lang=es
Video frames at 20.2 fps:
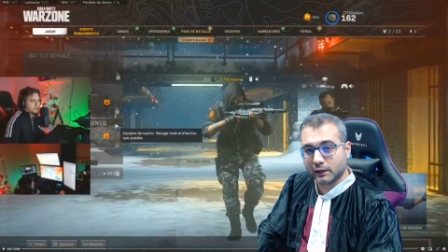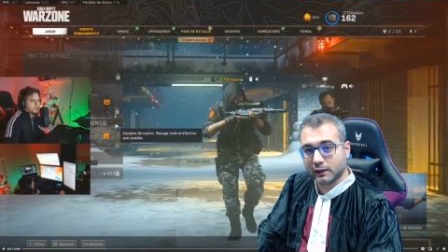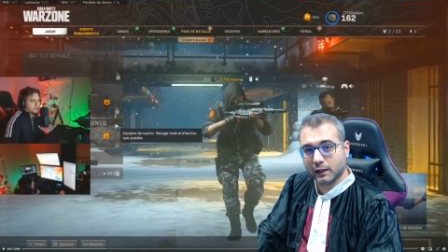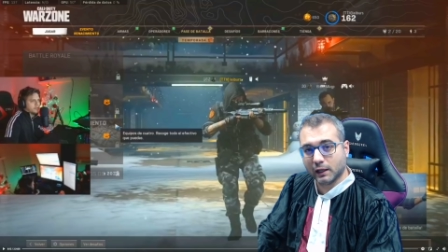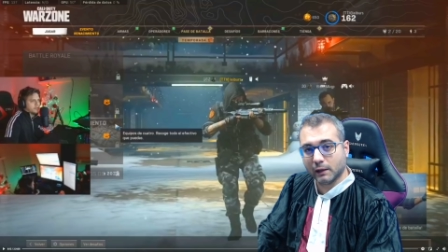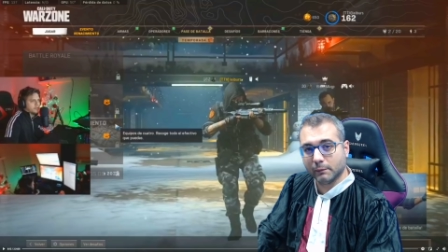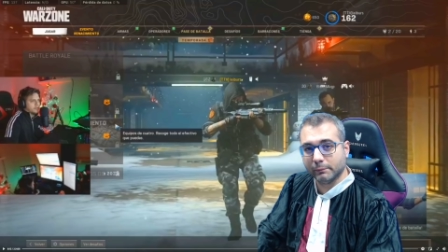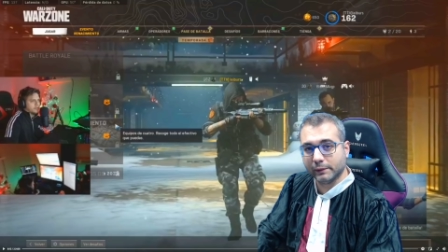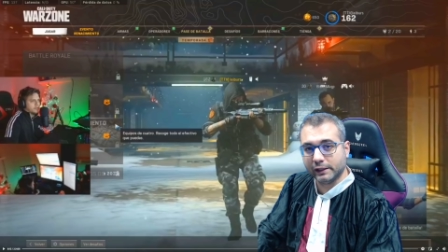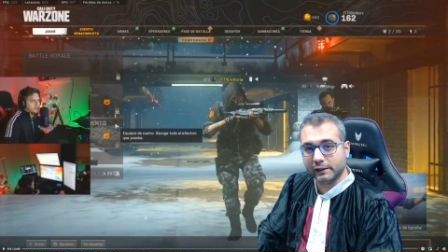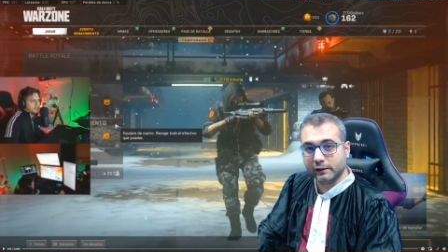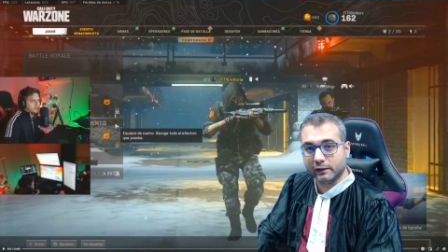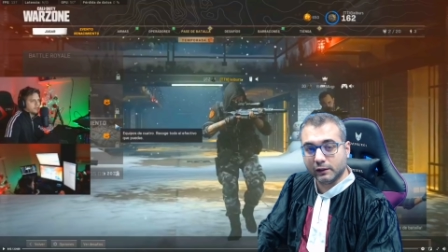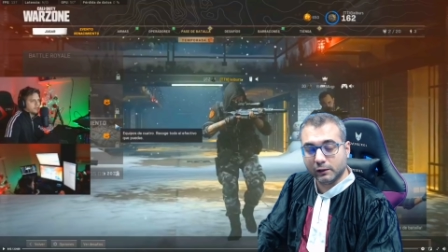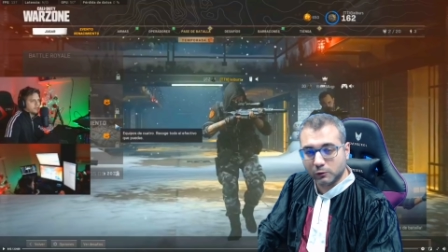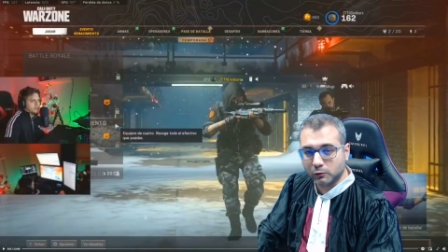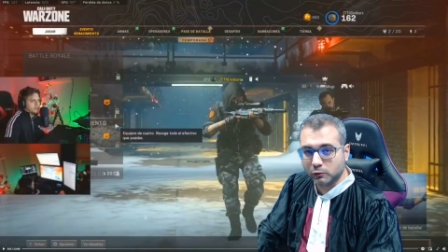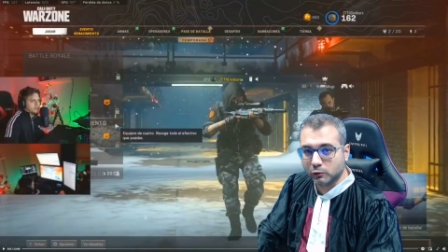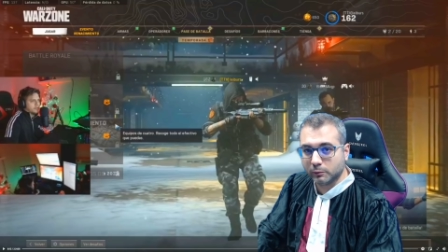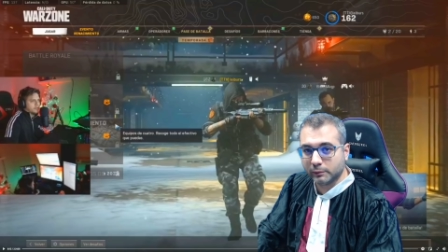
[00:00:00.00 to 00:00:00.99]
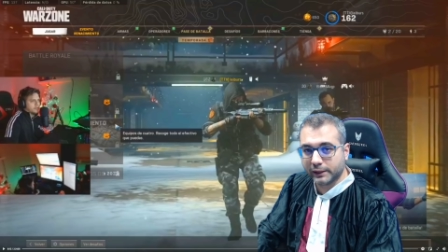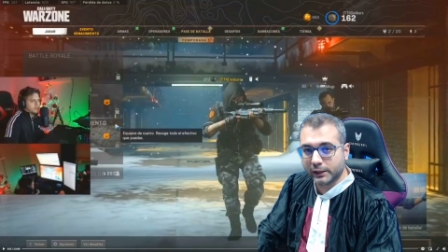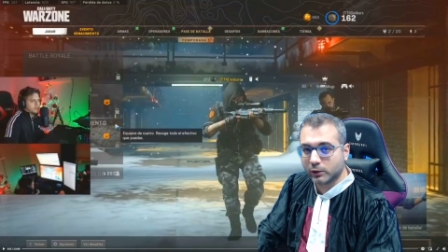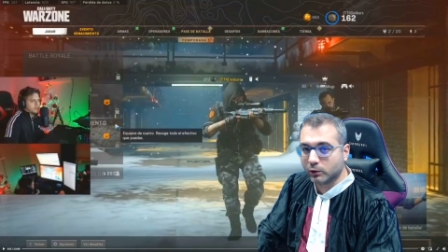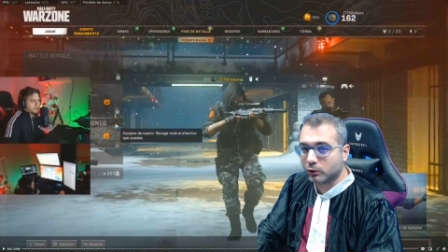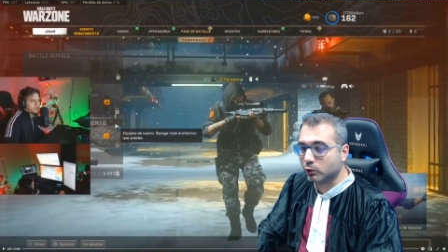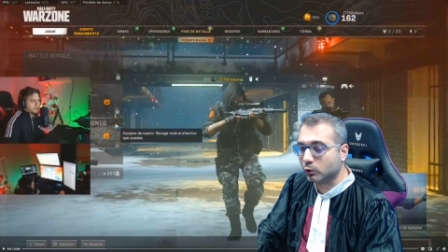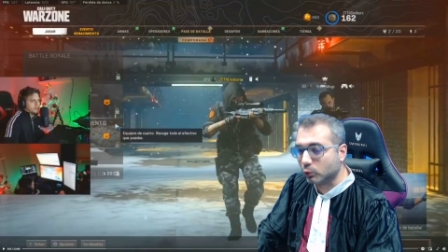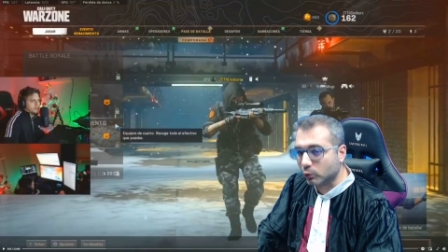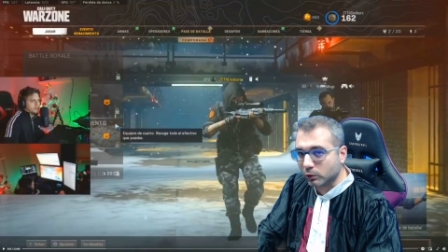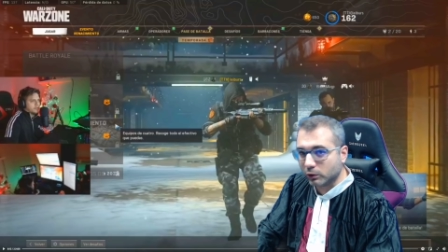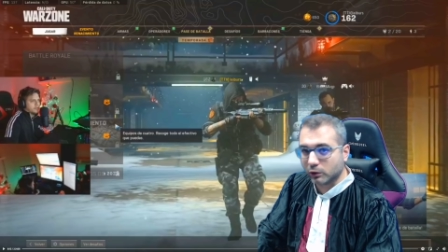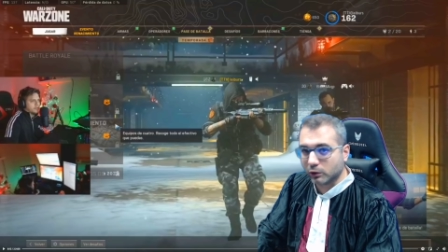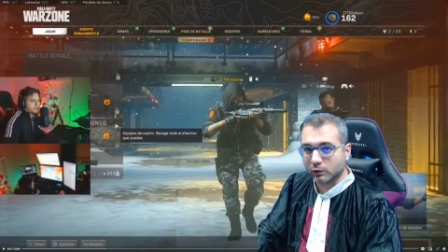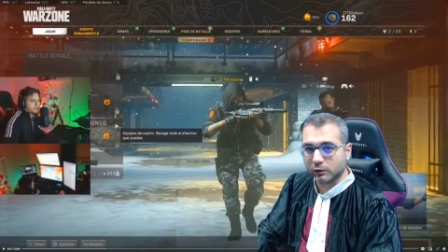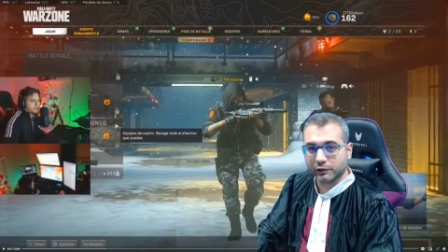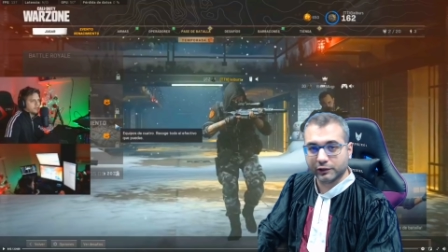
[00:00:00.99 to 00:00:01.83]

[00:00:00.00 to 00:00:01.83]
Gaming número 1.